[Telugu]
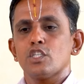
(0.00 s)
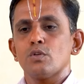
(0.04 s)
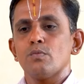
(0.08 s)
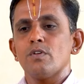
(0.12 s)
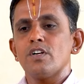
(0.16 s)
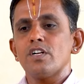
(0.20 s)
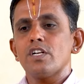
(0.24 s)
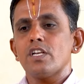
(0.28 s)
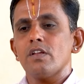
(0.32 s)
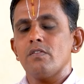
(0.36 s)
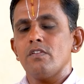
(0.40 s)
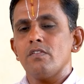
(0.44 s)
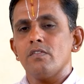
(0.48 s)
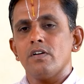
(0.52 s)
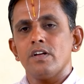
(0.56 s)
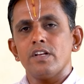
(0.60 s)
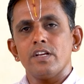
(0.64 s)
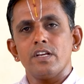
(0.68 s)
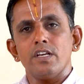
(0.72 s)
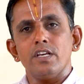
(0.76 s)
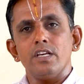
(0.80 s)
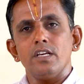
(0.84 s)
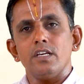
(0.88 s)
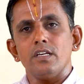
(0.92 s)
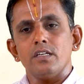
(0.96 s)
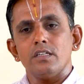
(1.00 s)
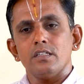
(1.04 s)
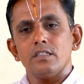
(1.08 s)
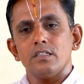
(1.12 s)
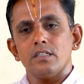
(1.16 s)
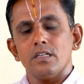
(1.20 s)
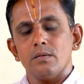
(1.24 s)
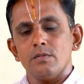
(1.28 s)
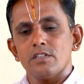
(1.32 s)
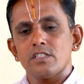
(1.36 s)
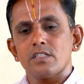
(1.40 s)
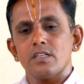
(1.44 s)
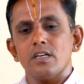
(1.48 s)
సుమన్ టీవీ వారికి
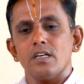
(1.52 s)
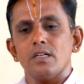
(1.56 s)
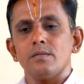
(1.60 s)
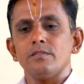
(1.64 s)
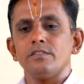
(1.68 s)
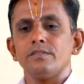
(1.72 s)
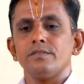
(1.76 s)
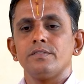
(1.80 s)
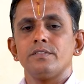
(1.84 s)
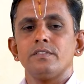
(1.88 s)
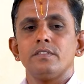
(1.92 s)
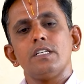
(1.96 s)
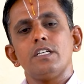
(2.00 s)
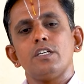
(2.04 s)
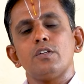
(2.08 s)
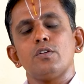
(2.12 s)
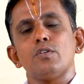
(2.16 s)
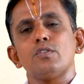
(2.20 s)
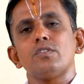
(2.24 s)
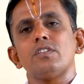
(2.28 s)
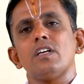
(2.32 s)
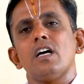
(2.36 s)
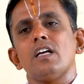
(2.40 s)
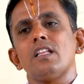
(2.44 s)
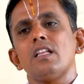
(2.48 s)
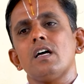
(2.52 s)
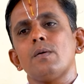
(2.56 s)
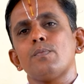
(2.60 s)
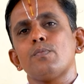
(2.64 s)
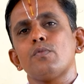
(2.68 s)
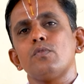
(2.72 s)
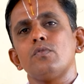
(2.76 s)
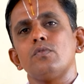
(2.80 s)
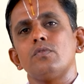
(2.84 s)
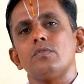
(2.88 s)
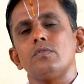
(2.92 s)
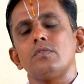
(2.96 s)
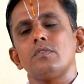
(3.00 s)
నమస్కారం ఈరోజు
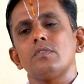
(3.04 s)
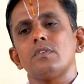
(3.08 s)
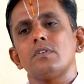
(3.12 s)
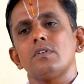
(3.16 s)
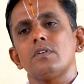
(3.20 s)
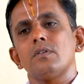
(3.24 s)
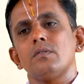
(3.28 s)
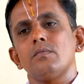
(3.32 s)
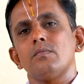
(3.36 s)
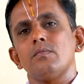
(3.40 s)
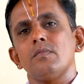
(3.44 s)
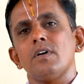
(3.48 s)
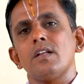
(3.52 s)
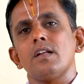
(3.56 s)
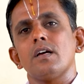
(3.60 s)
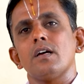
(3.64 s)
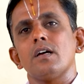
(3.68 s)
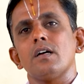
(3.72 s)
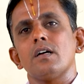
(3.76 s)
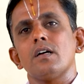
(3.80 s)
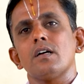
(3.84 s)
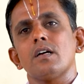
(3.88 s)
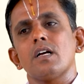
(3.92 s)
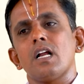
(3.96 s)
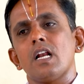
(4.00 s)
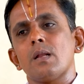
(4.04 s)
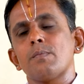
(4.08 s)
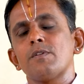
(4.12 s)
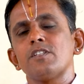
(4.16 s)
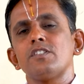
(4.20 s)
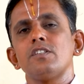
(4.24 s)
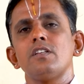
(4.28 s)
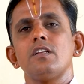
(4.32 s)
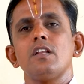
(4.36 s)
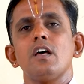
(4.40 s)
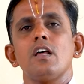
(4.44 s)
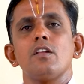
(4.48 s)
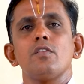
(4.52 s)
దాదాపు మన కడప
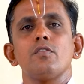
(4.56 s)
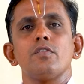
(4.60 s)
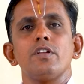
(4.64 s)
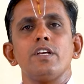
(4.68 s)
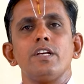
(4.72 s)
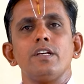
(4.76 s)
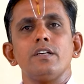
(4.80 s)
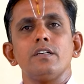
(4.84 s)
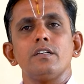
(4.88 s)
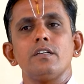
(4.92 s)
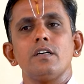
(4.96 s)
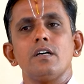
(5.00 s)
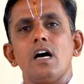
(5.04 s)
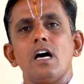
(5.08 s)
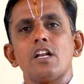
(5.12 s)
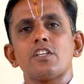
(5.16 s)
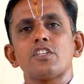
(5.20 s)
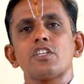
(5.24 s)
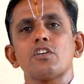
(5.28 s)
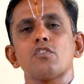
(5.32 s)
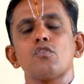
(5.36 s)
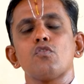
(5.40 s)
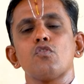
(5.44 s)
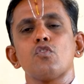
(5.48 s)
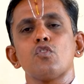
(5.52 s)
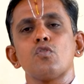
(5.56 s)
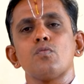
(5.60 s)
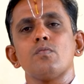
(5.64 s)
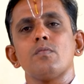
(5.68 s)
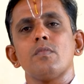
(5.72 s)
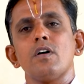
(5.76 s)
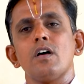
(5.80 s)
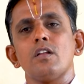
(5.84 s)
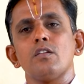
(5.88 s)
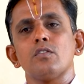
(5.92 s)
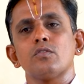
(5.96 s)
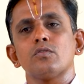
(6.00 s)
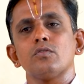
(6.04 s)
జిల్లాలోనే అర్చక
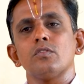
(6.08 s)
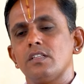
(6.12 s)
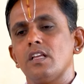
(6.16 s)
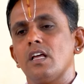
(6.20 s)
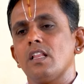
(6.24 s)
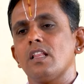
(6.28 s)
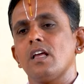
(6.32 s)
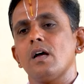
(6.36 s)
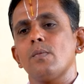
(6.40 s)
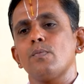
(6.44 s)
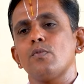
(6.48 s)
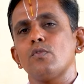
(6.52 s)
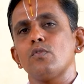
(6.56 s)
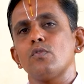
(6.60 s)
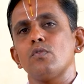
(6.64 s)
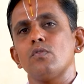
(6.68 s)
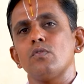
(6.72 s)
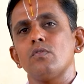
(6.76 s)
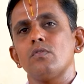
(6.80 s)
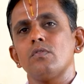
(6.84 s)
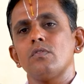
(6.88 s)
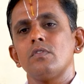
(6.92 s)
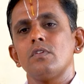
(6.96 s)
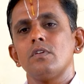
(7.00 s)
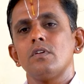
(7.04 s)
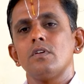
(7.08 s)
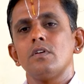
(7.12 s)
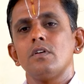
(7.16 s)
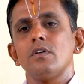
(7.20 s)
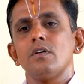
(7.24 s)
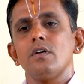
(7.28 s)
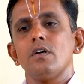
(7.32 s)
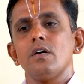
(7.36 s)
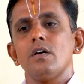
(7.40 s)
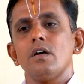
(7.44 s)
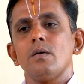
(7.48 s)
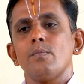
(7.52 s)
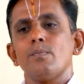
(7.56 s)
కుటుంబాలు దాదాపు
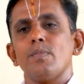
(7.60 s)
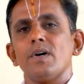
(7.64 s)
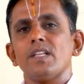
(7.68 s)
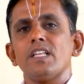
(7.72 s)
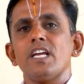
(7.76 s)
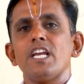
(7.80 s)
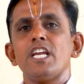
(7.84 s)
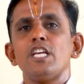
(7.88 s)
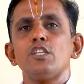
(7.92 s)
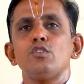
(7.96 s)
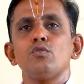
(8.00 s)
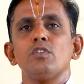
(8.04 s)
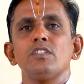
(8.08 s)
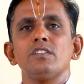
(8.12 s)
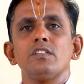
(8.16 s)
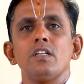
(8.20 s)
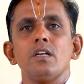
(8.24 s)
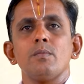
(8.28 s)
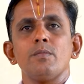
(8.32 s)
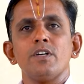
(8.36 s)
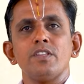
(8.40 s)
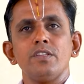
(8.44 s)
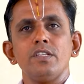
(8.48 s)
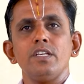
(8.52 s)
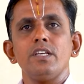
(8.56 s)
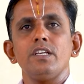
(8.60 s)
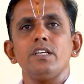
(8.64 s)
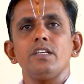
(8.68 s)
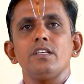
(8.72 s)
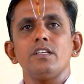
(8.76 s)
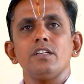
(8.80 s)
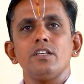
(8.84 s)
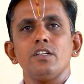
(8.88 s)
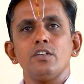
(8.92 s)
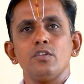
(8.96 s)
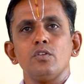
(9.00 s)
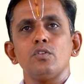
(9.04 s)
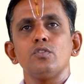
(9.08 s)
పదహైదు వందల మంది
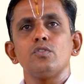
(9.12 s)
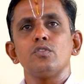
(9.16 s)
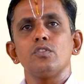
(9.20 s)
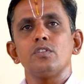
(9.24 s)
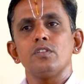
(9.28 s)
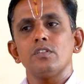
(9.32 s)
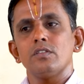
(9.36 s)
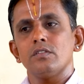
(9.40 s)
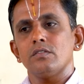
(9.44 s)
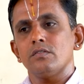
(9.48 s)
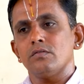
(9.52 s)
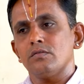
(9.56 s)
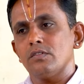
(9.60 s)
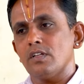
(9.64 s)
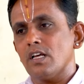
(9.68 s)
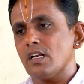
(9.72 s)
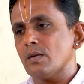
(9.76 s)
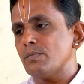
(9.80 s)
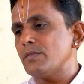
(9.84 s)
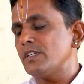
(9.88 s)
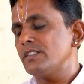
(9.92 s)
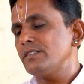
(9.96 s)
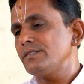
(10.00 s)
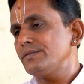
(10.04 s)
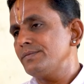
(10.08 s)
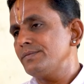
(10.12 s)
ఈరోజు ఉన్నారమ్మా